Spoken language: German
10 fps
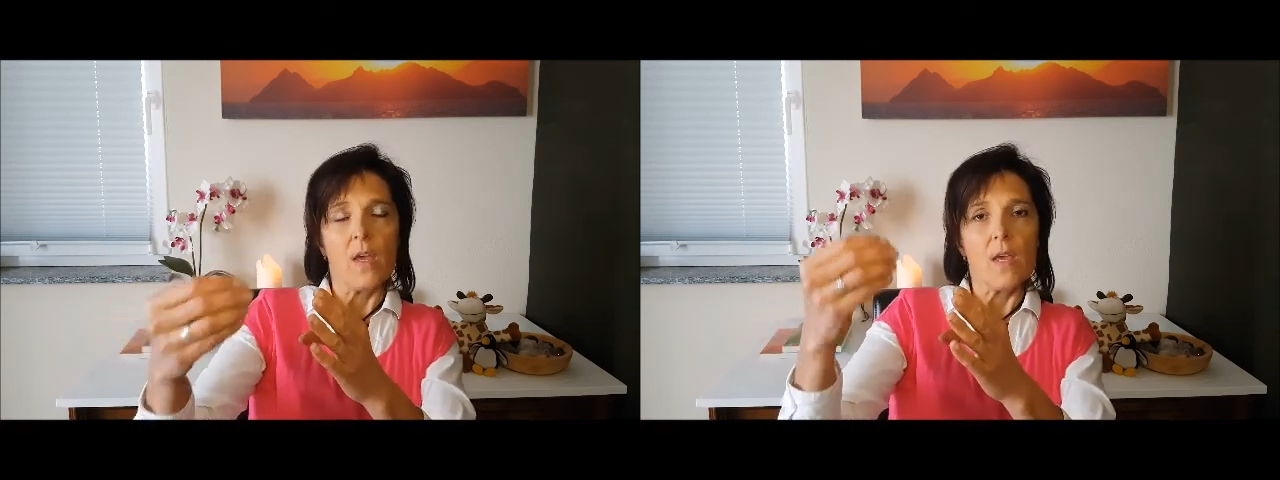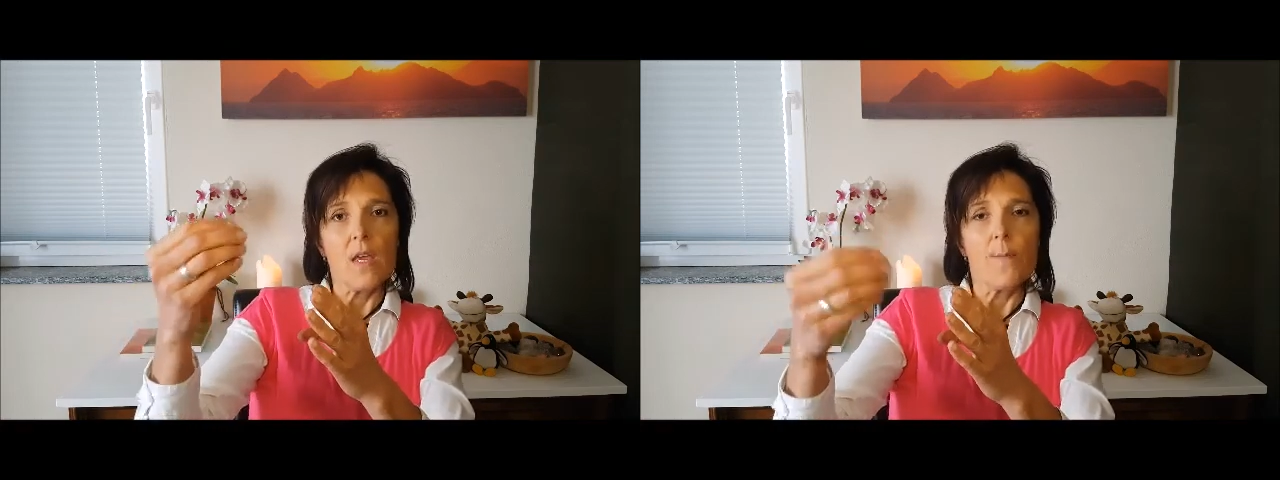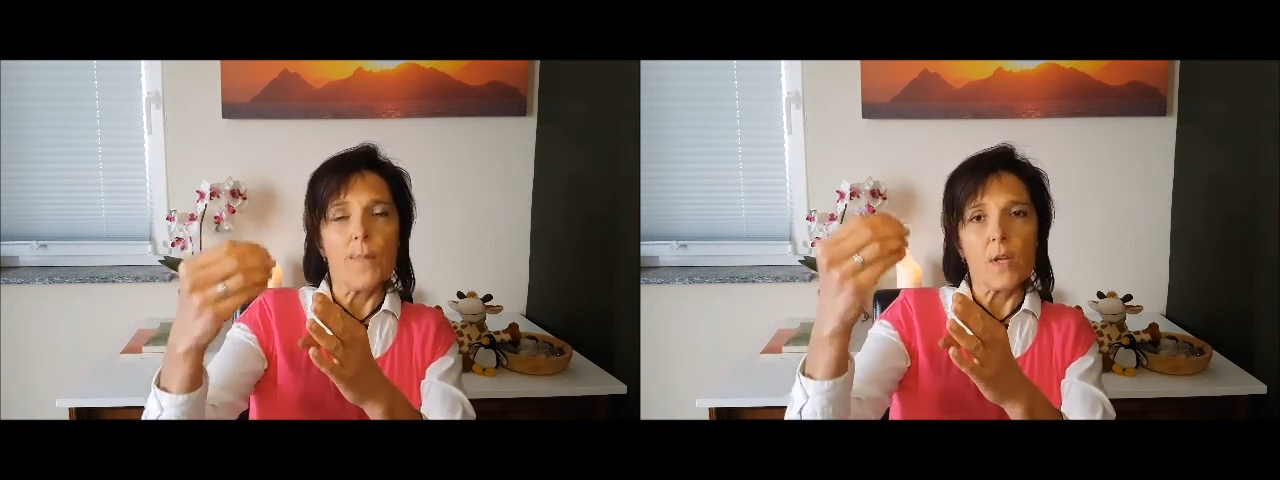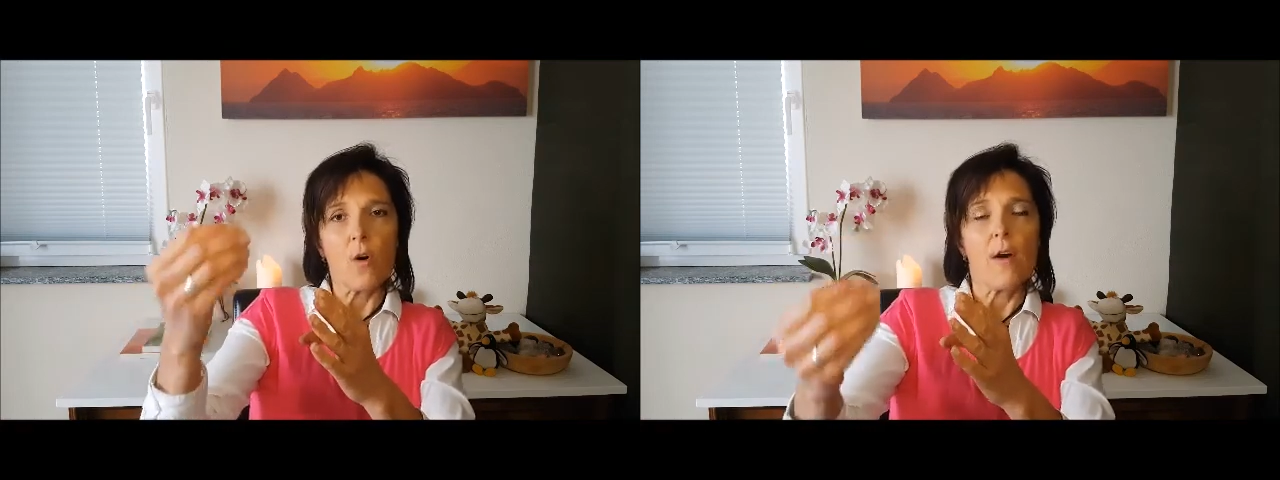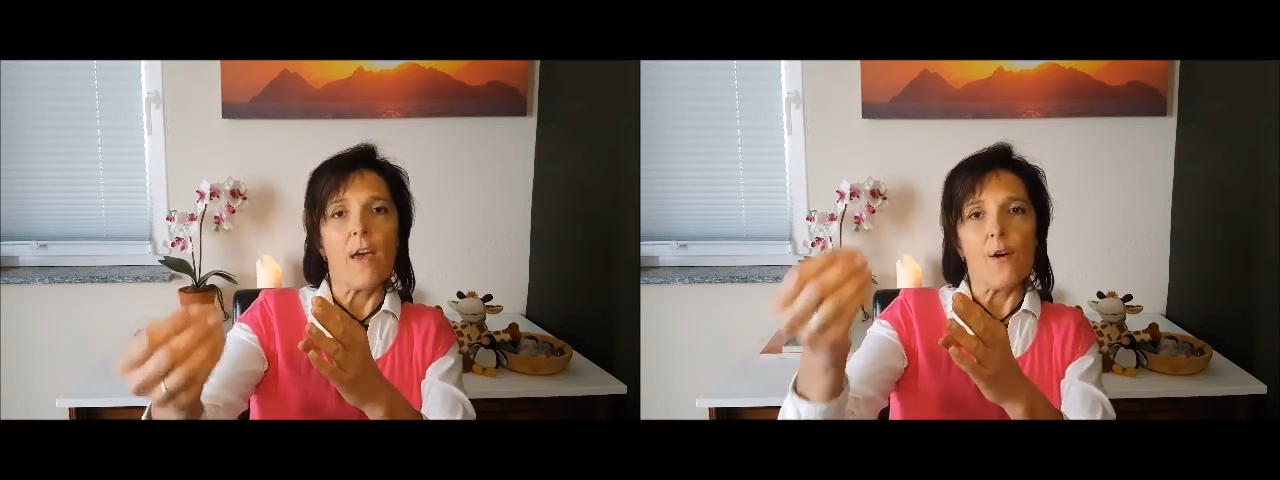immer
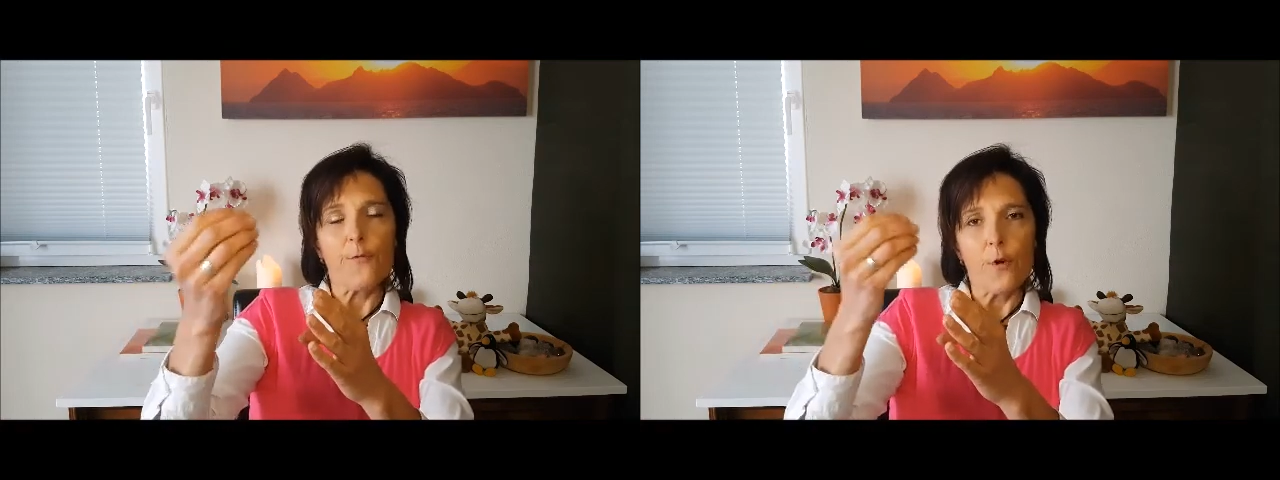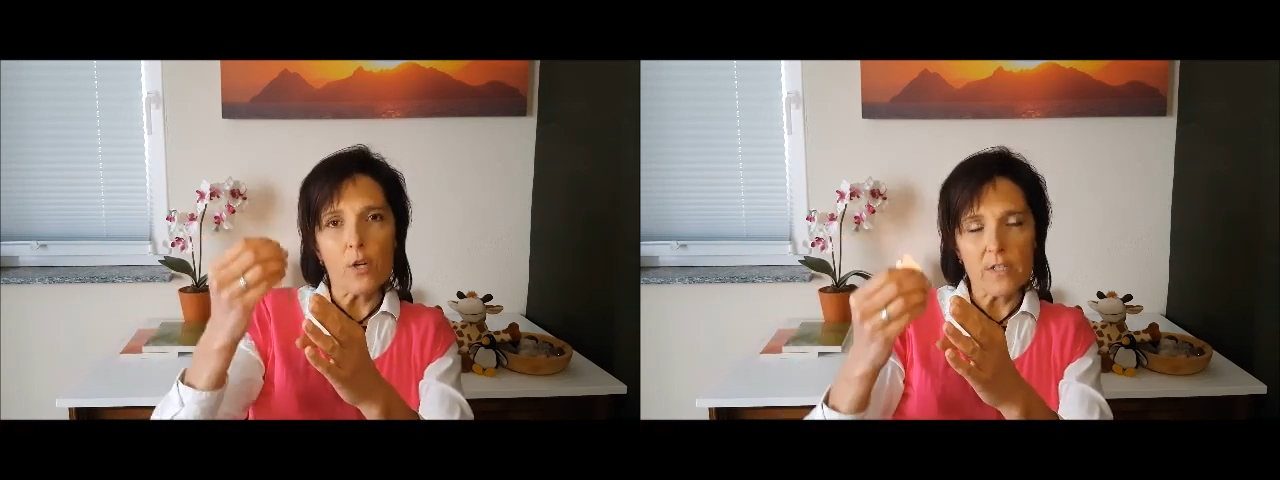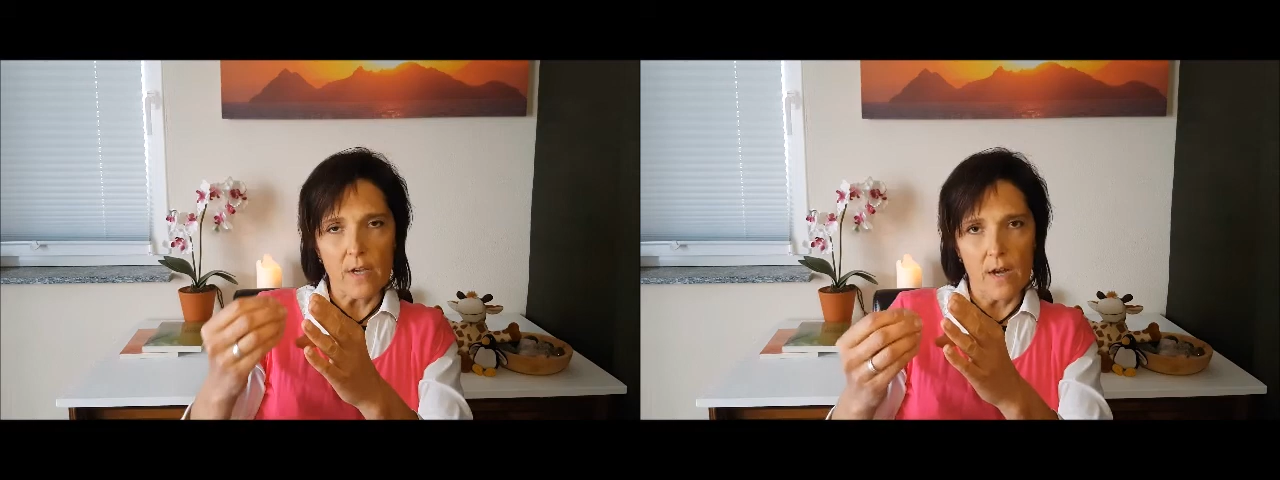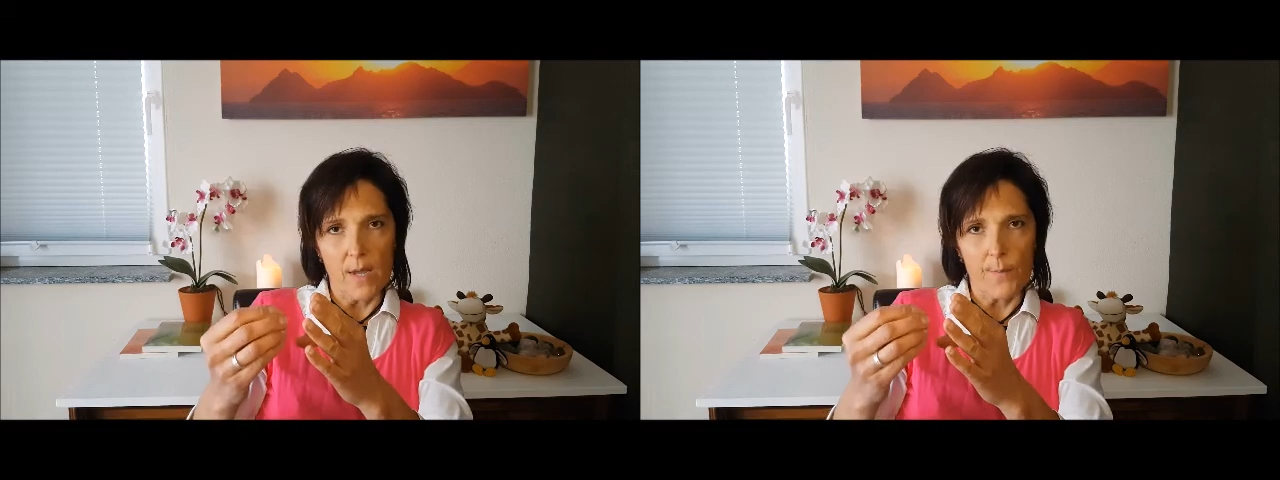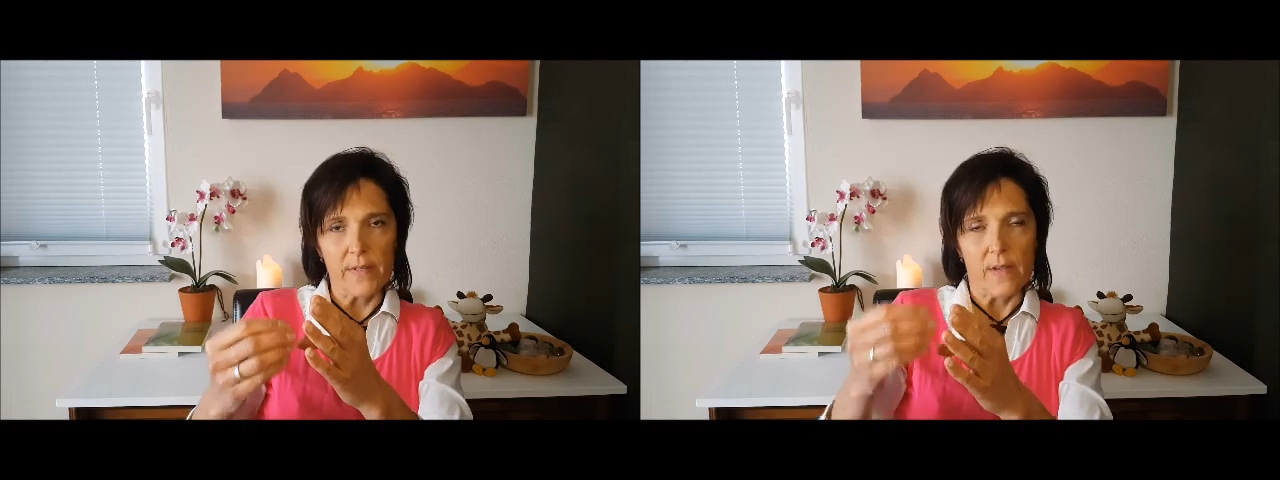neue
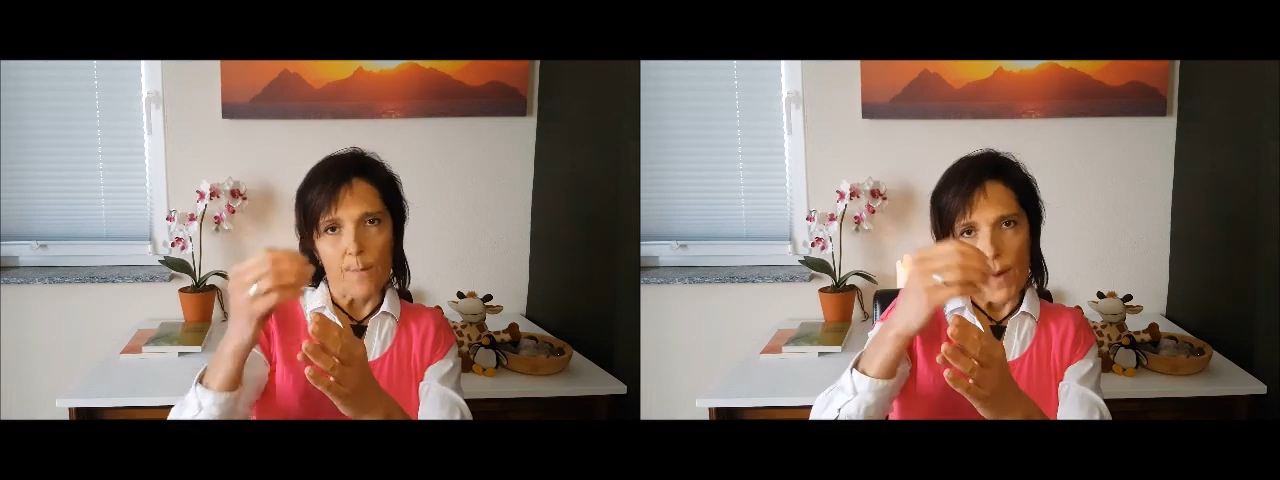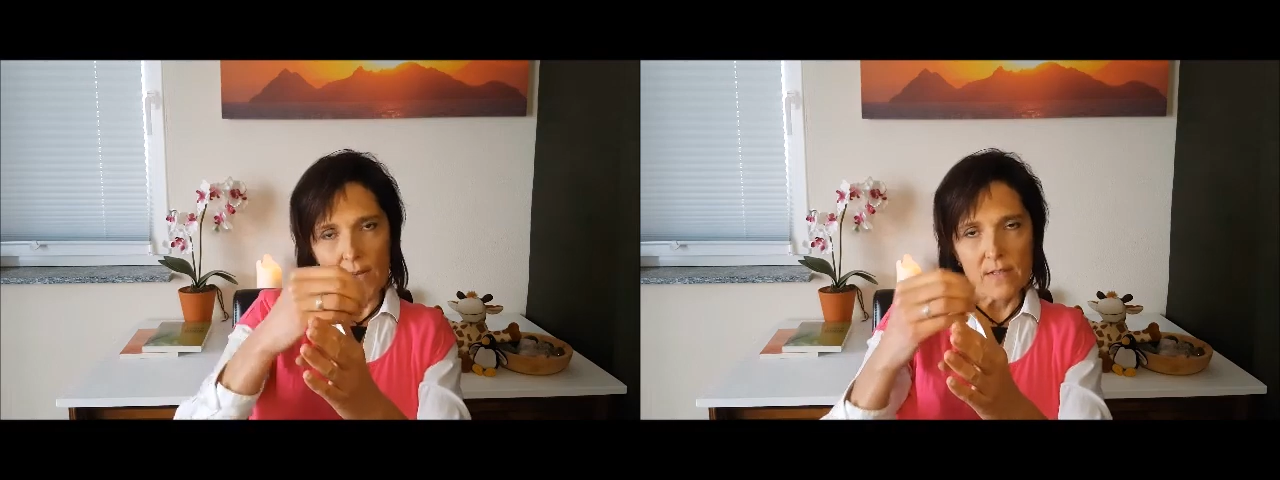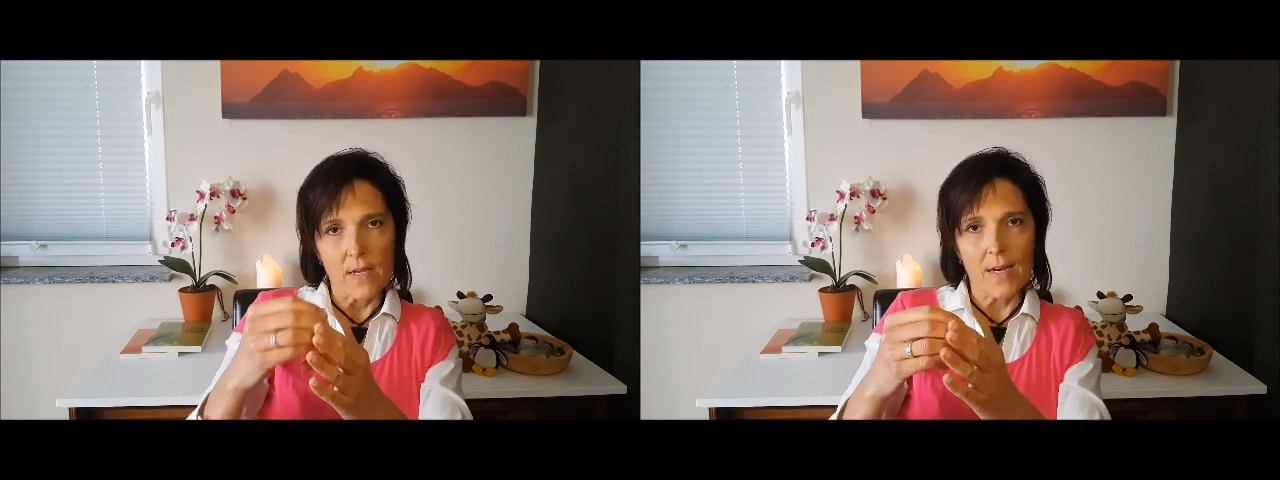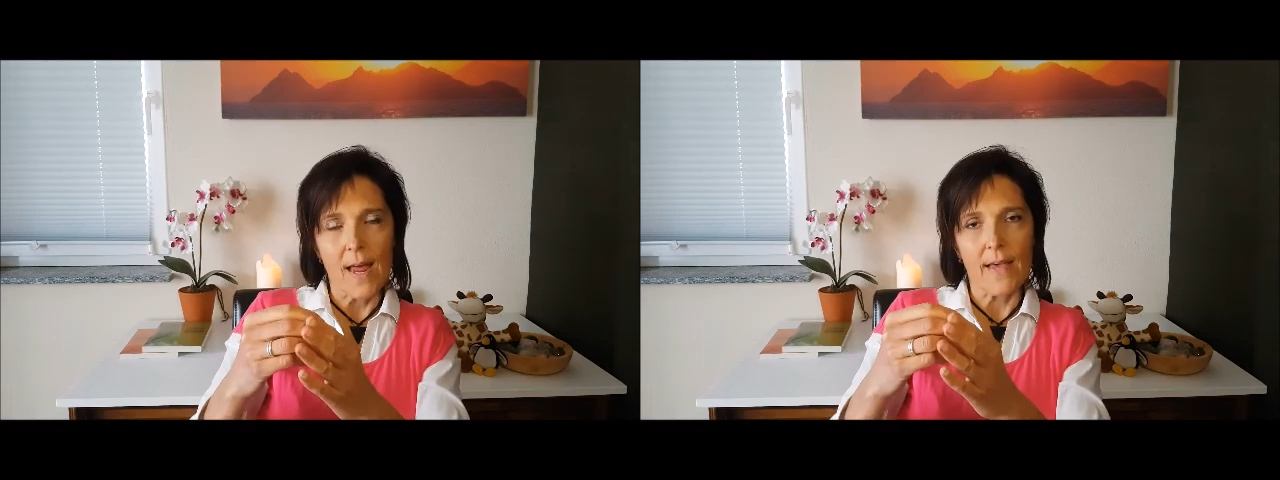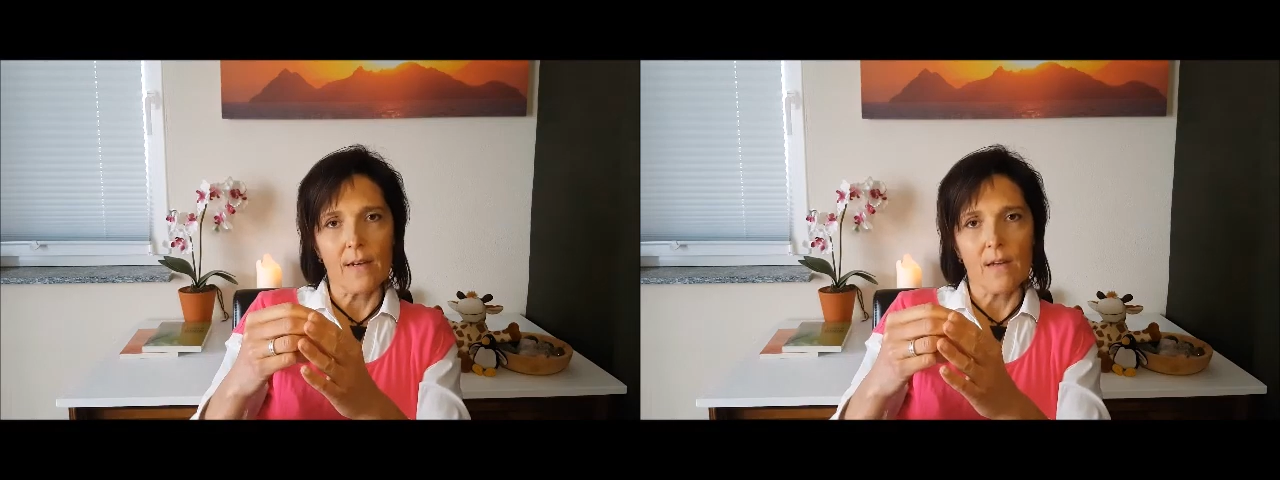Erfolgserlebnisse, mach sie
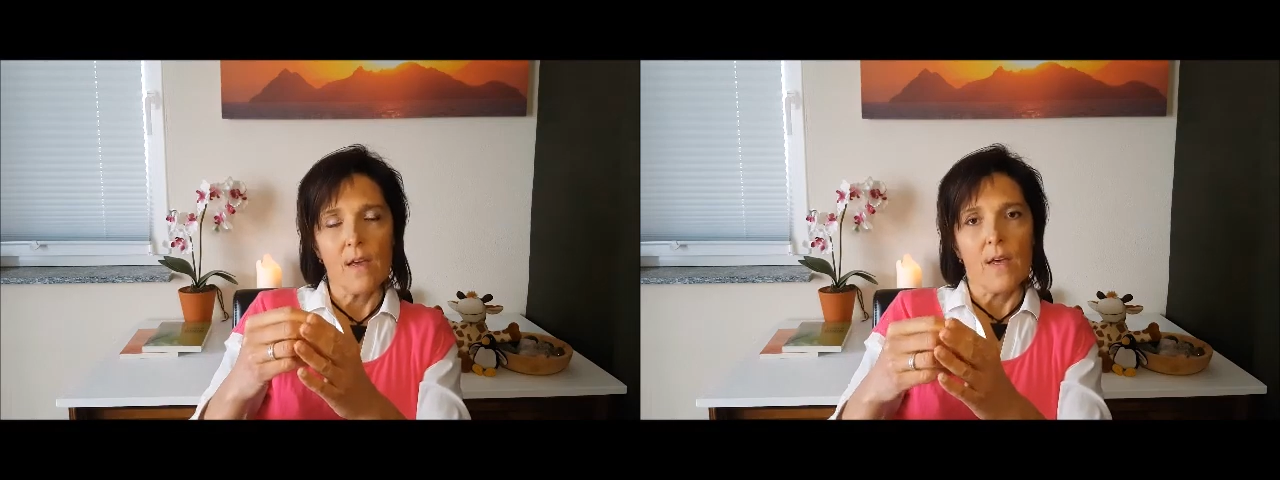klein.